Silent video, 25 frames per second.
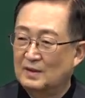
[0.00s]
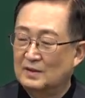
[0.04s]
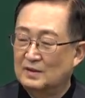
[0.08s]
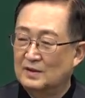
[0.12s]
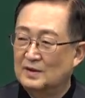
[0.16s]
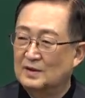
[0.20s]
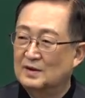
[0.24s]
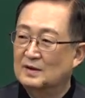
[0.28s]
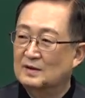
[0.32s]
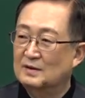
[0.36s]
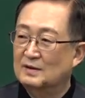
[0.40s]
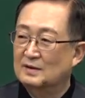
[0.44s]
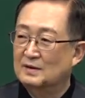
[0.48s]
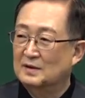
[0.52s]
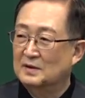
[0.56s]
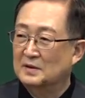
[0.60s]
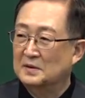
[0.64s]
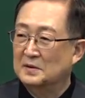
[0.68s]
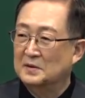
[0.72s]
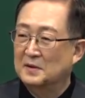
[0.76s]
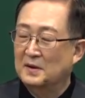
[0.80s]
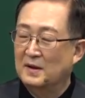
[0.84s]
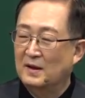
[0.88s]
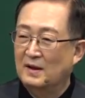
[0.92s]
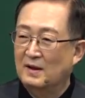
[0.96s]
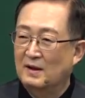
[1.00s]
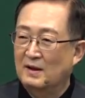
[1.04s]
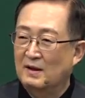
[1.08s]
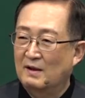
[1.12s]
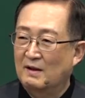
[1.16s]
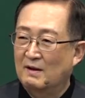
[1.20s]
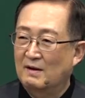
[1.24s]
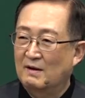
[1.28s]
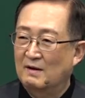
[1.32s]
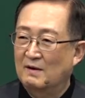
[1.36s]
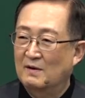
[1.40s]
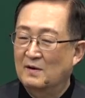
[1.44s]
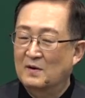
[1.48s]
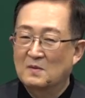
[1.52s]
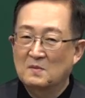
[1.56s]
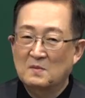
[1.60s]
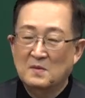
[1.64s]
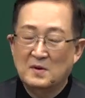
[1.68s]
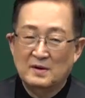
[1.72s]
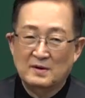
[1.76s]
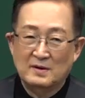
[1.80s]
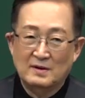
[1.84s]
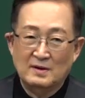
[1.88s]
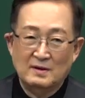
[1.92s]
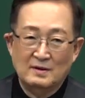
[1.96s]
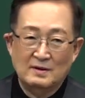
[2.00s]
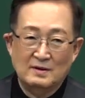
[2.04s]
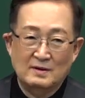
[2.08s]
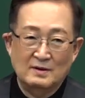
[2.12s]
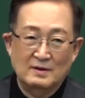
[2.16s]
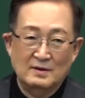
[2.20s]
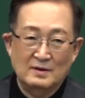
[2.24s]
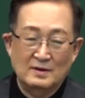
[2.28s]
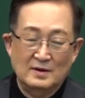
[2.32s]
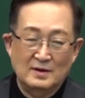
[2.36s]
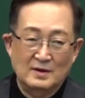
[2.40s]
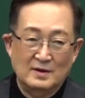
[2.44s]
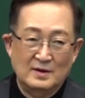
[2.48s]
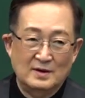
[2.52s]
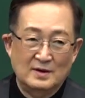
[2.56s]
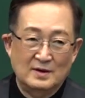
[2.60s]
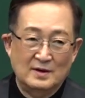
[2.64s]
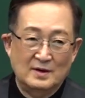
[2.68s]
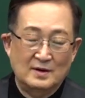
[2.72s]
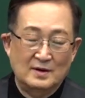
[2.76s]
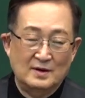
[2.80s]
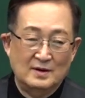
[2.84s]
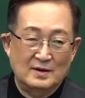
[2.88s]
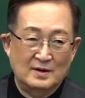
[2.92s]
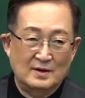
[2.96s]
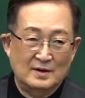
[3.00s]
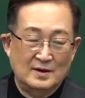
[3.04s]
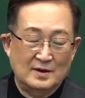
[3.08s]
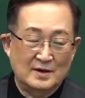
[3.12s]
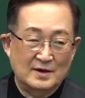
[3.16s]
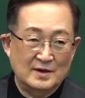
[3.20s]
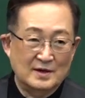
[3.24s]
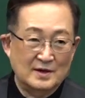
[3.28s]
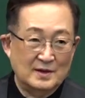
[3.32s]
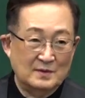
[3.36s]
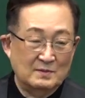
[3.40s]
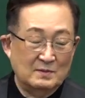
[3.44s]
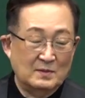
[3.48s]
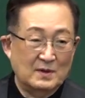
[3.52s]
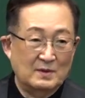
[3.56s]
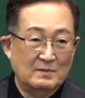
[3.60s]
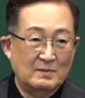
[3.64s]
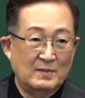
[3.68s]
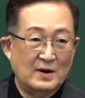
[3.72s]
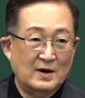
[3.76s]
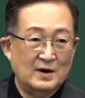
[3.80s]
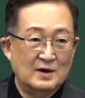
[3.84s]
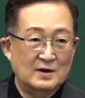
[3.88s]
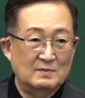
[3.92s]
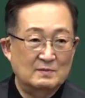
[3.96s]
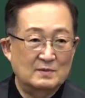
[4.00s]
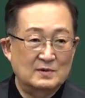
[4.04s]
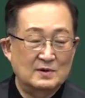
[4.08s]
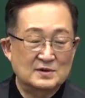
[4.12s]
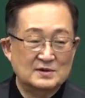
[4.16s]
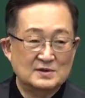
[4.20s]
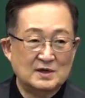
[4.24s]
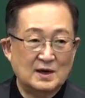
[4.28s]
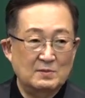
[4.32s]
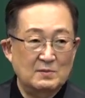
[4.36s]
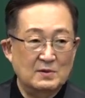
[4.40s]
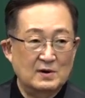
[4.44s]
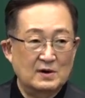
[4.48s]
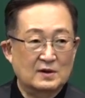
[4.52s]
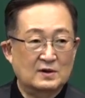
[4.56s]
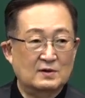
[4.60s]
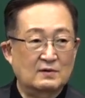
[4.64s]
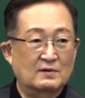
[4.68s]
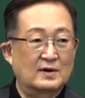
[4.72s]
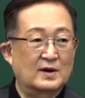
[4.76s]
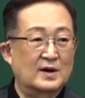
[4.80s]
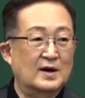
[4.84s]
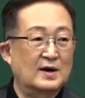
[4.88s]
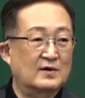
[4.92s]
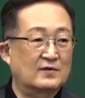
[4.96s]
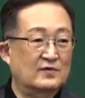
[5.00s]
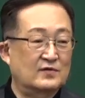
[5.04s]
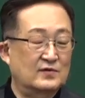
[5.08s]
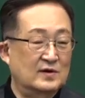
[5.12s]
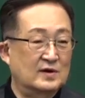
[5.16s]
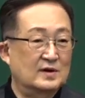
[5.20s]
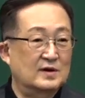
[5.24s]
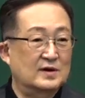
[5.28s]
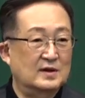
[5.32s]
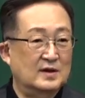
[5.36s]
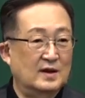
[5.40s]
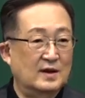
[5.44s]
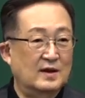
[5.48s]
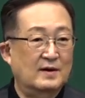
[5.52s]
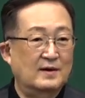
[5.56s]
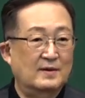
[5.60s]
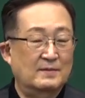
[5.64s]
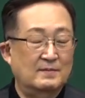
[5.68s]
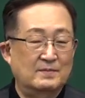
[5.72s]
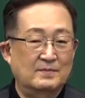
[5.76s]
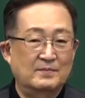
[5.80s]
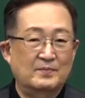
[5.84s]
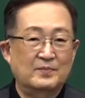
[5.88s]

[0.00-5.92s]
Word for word: 니네들이 얼마나 아, 하나님의 마음을 3일 동안 알 수 있느냐.